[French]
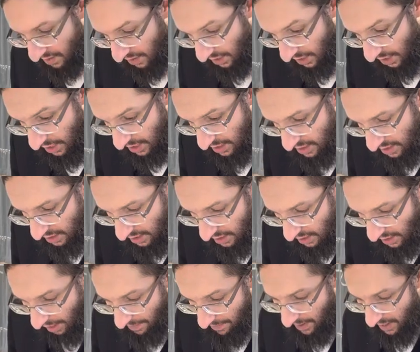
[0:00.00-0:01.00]
Il a
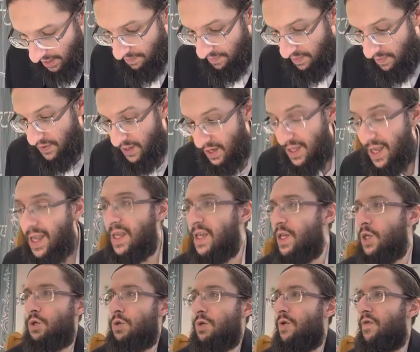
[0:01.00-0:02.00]
dit Amarlem Ibn Dani,
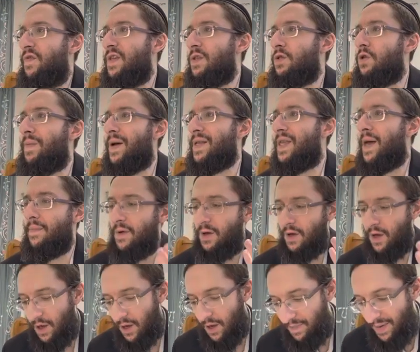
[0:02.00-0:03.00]
je suis le fils de Madame
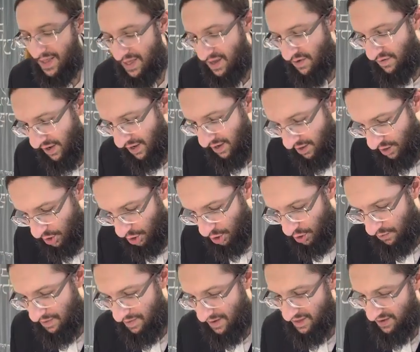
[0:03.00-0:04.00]
euh, Badivri,
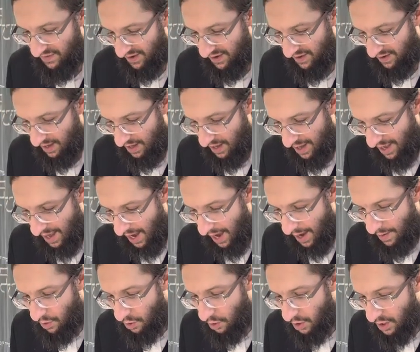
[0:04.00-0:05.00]
Shlomit Badivri.
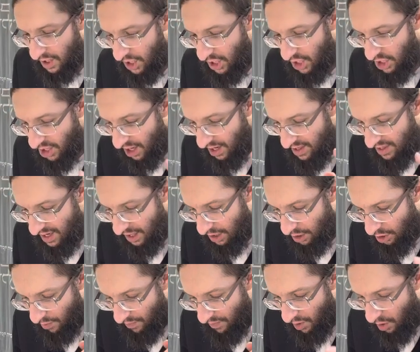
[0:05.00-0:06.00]
Amroulo Ish
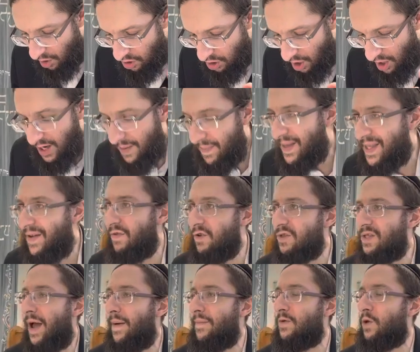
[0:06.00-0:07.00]
Diglo, le
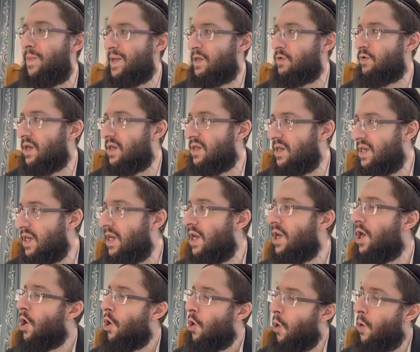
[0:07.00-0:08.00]
Betavotam. Le pasteur qui dit
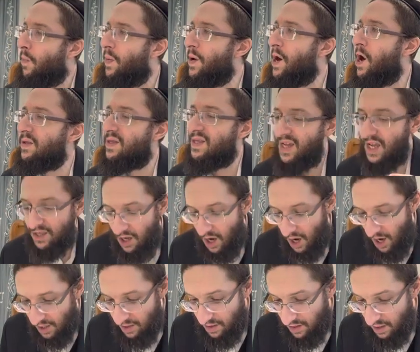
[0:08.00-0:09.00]
on plante sa
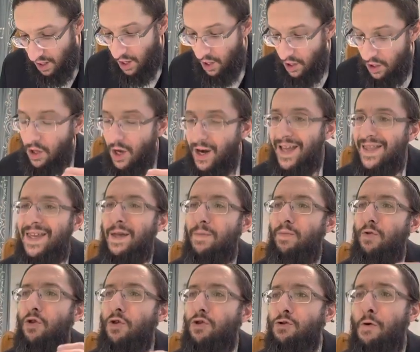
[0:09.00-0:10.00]
tente dans la
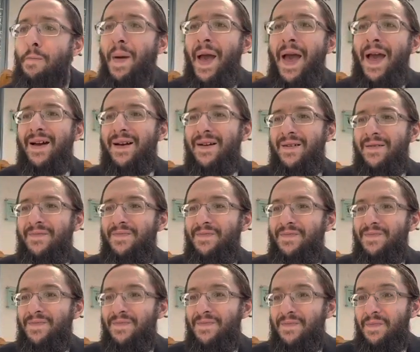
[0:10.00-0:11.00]
tribu de son père,
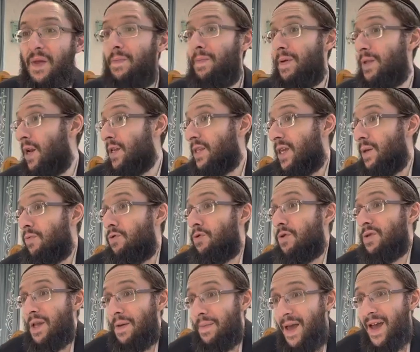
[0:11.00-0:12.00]
pas dans la tribu de
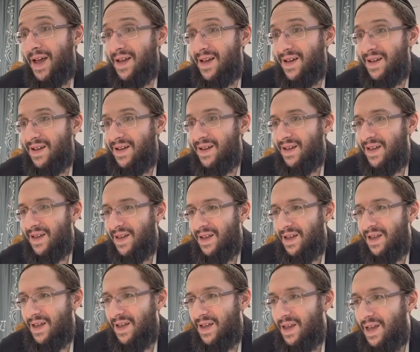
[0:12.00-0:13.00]
sa mère.
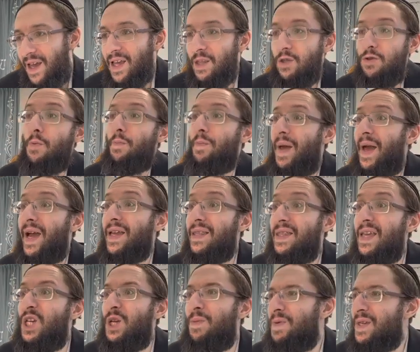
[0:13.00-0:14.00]
Et son père est
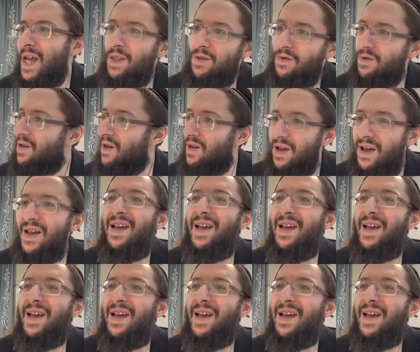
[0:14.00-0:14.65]
égyptien, donc il euh,